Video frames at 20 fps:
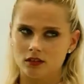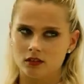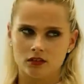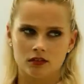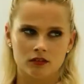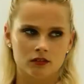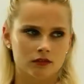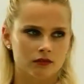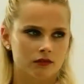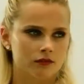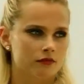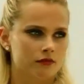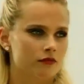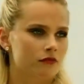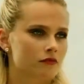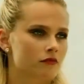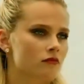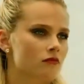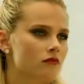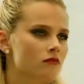todo. É uma garota
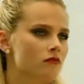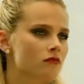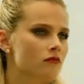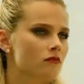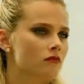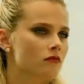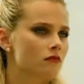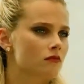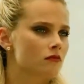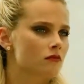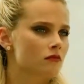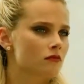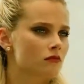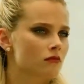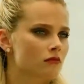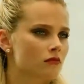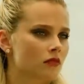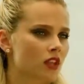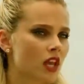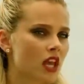que não se enxerga.
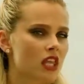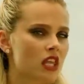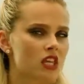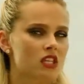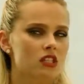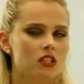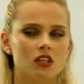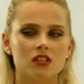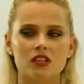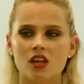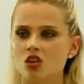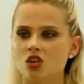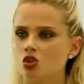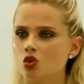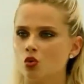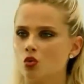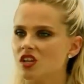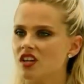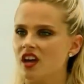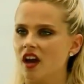O que essa
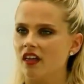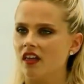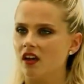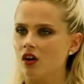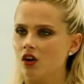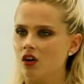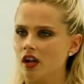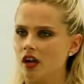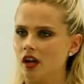sem noção